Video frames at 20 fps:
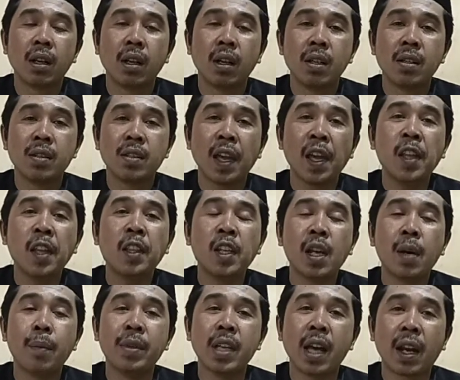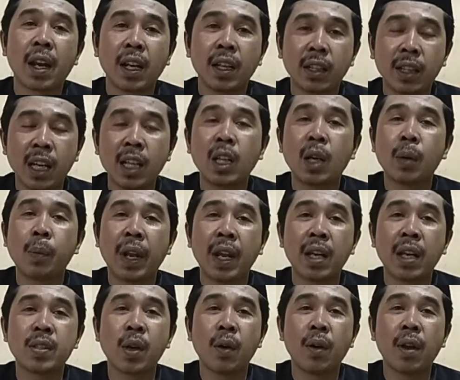saya tidak menyarankan kepada
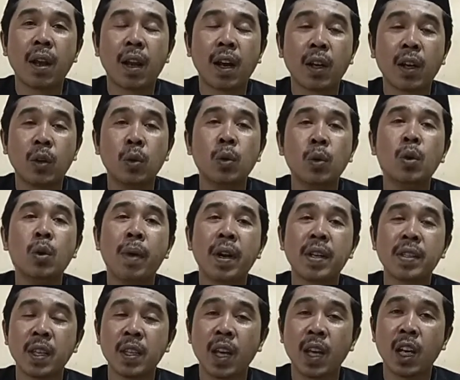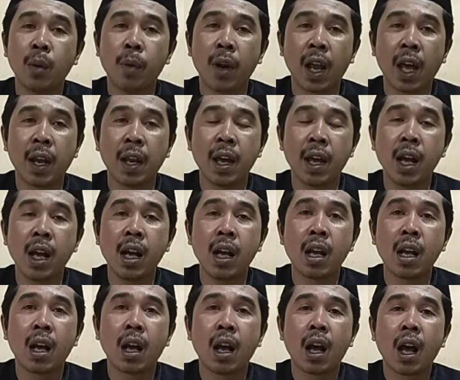saudaraku dimana saja anda berada
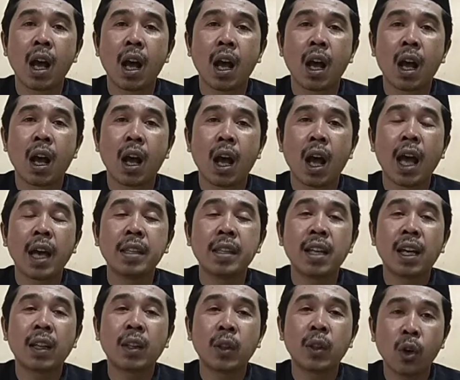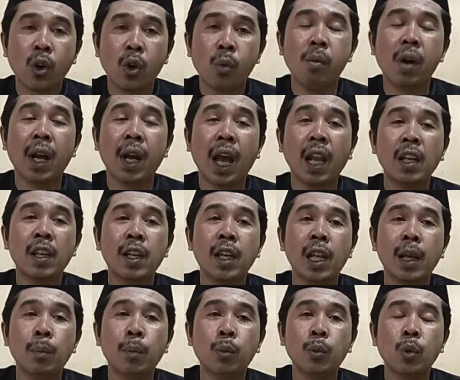hanya tok menggali
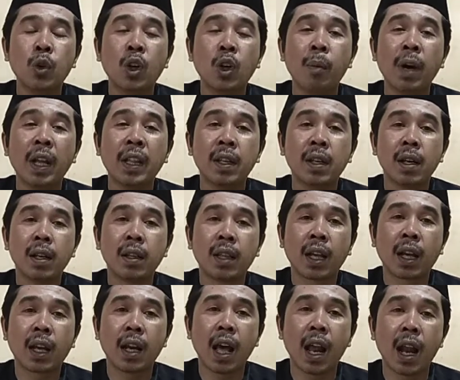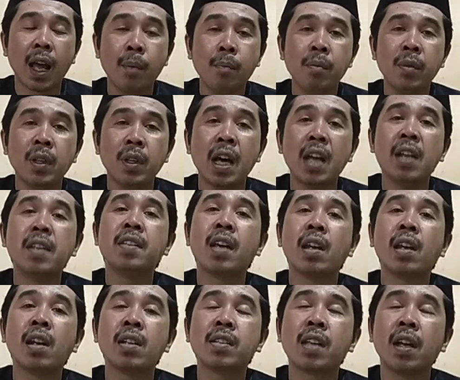ilmu kebatinan dan tenaga dalam dari
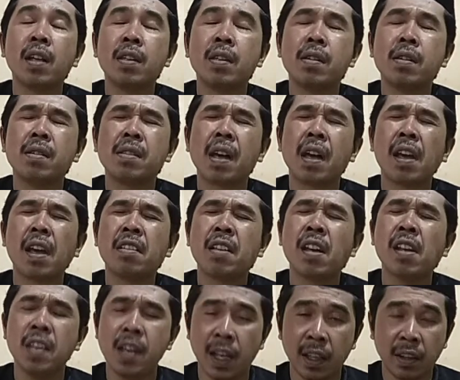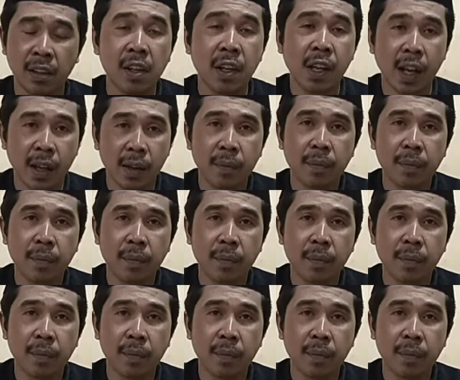channel saya saja tidak